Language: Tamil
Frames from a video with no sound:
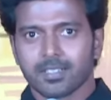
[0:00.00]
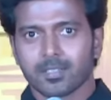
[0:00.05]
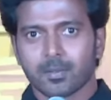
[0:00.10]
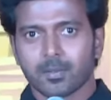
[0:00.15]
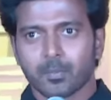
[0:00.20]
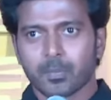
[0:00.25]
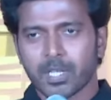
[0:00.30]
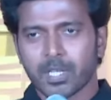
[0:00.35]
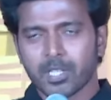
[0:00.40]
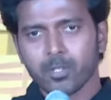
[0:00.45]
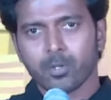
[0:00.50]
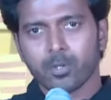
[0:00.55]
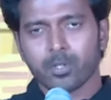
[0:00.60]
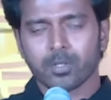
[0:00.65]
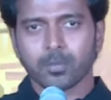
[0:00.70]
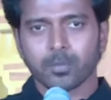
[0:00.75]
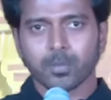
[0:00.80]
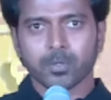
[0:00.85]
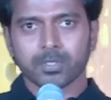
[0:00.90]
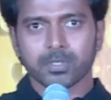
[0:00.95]
பெரிய ஒரு
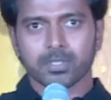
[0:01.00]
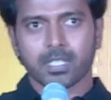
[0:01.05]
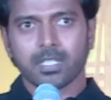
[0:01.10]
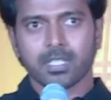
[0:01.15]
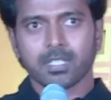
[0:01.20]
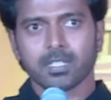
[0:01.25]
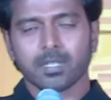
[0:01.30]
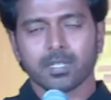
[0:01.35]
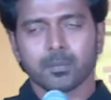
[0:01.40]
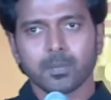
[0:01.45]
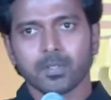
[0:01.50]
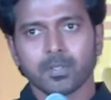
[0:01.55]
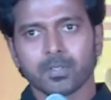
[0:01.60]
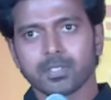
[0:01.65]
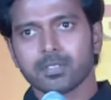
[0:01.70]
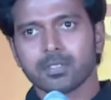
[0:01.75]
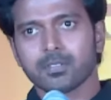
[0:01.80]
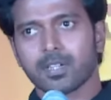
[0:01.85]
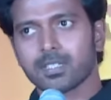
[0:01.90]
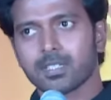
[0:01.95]
பூஸ்ட் ஏன்னா நம்ம
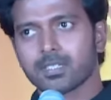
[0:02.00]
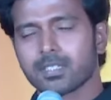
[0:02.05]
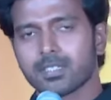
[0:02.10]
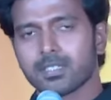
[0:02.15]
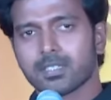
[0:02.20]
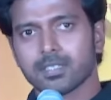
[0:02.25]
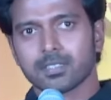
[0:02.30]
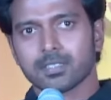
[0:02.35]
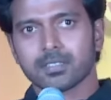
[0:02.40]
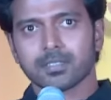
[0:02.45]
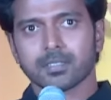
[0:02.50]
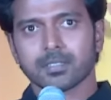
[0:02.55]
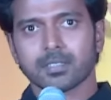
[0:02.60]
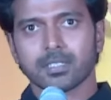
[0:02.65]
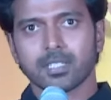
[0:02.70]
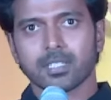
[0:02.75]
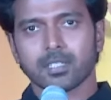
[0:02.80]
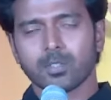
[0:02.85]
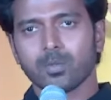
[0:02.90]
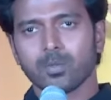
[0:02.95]
வந்து வாழ்க்கையில்
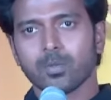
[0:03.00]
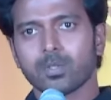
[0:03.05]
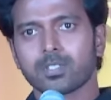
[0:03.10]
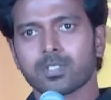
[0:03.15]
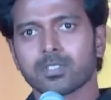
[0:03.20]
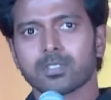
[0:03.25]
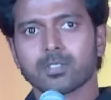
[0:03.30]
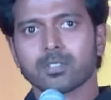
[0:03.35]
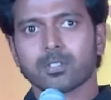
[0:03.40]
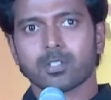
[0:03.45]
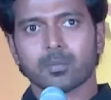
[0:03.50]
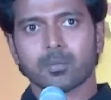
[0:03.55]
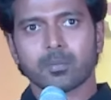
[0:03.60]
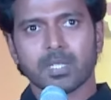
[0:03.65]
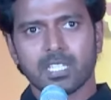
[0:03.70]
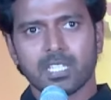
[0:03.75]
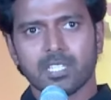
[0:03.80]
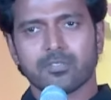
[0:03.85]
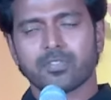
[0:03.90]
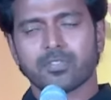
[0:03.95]
ஏதோ ஒரு ஒரு
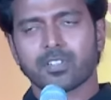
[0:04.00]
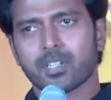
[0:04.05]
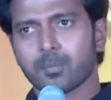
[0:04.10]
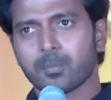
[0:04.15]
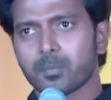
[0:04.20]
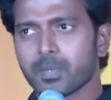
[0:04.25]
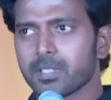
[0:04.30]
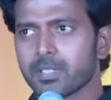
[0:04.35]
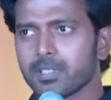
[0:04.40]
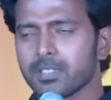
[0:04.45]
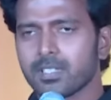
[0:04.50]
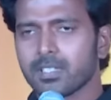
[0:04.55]
பிலீஃபை நம்பி